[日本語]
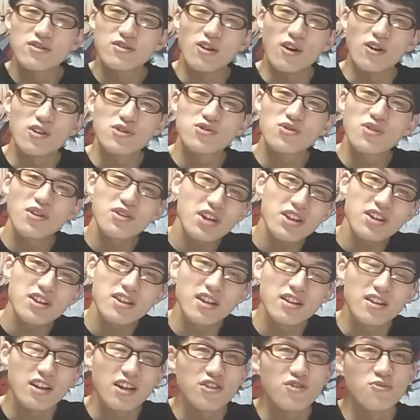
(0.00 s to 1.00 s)
あそのな経って
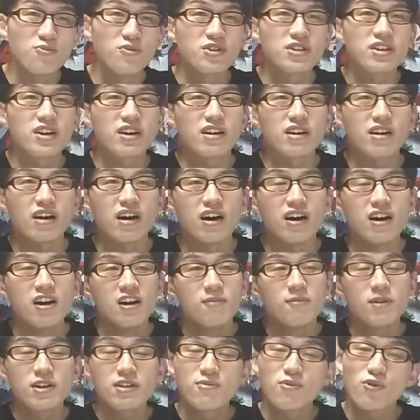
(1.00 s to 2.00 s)
たんだと思いながら、ま
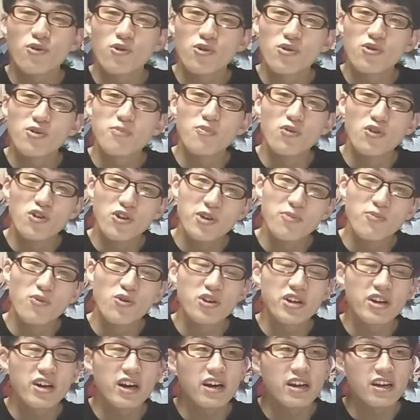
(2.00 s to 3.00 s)
あ、でもこの盛
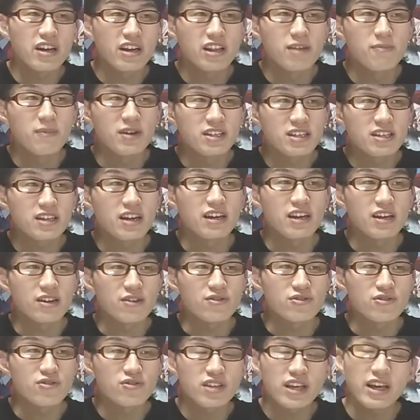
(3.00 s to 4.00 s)
り上がりはね間違いな
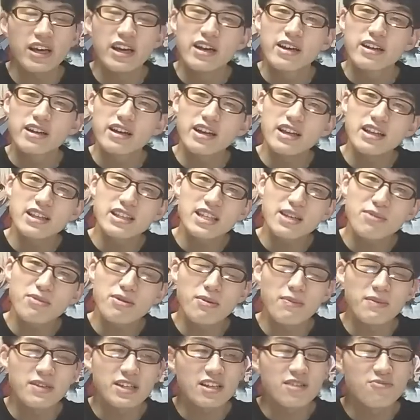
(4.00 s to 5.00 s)
くそして原作も
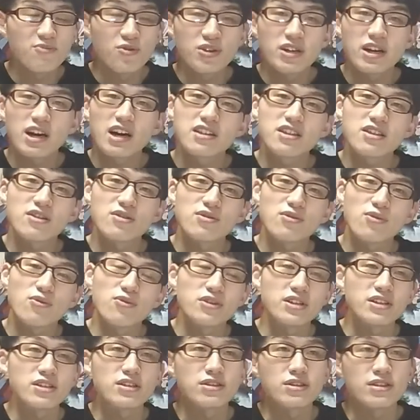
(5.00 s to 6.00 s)
今めちゃくちゃ盛り上がってるとこ
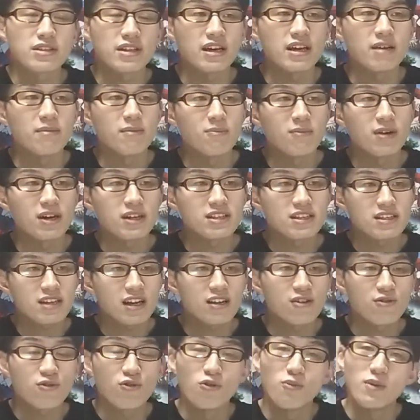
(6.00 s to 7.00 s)
ろですんで間違い
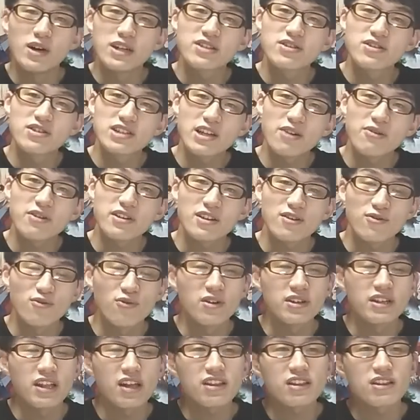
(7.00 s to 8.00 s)
なくお祭り騒ぎにここ
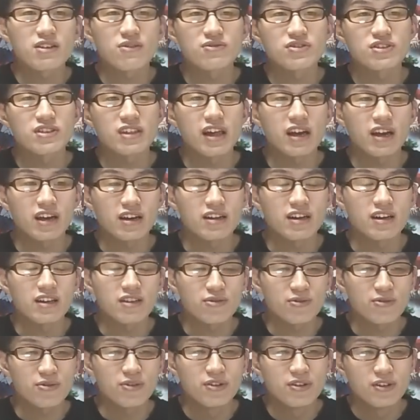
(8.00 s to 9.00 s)
からなってくんじゃないかな
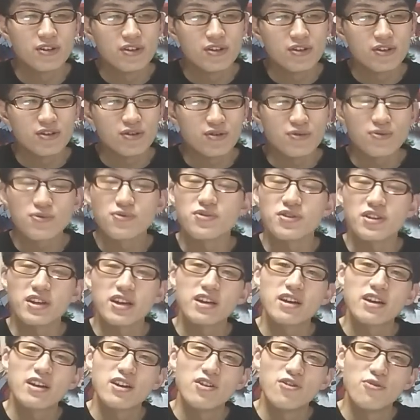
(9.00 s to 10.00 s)
というふうに
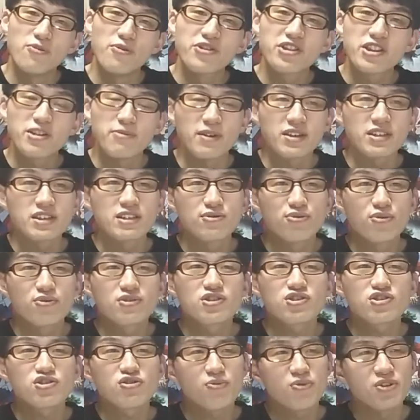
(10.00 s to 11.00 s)
思ってますし、同
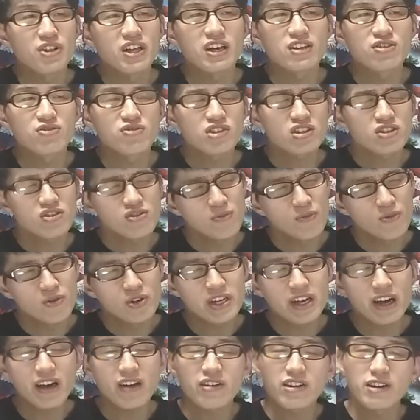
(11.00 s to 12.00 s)
時視聴もね、正直ちょっと盛
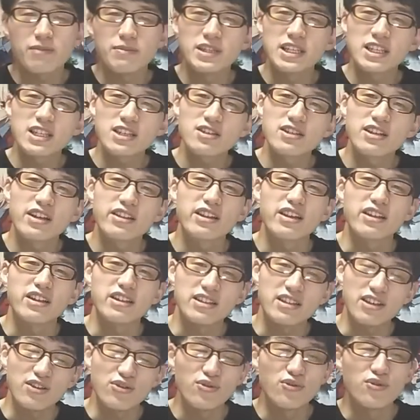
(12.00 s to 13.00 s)
り上がるか未知数だったん
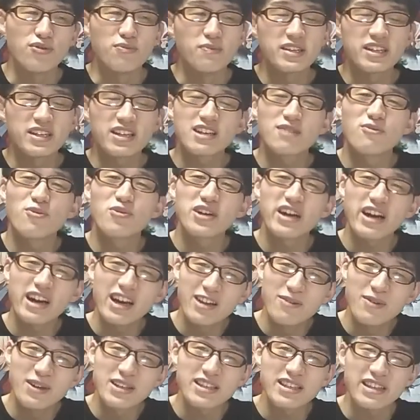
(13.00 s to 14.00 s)
ですけど、めちゃくちゃ盛り上が
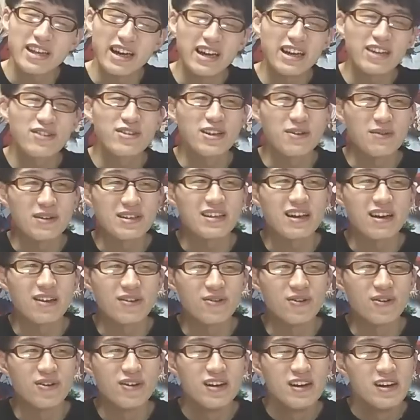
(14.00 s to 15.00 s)
りまして、ありがとうございます。あ
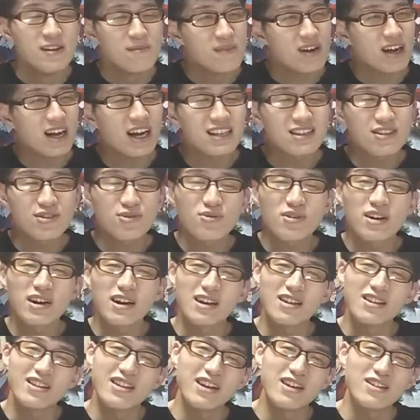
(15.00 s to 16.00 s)
の、まあ、感想と
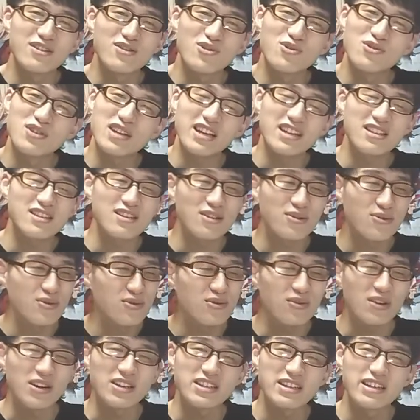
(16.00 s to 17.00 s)
かね、再生が取れる
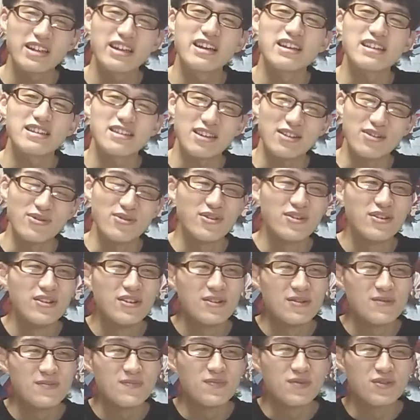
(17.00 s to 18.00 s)
とか知らないですけど、
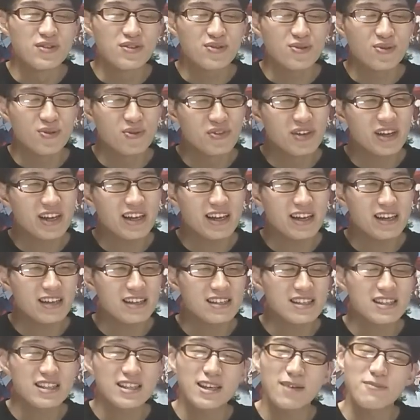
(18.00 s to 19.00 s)
うん、ちょっとこんだけ
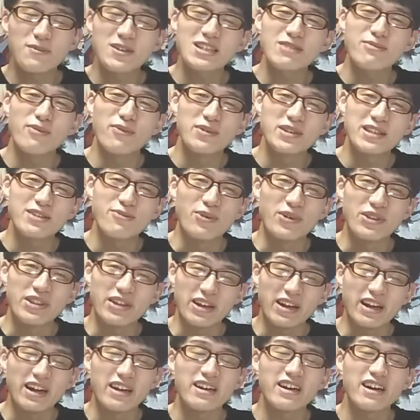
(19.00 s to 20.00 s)
凄まじいも見せてもらった
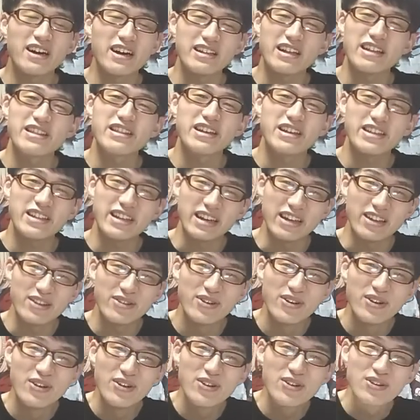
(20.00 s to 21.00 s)
らガンガン語っていきたいな
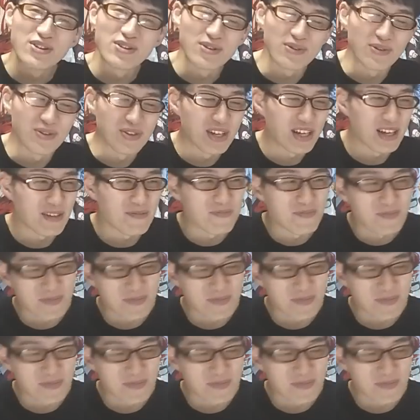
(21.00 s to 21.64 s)
というふうに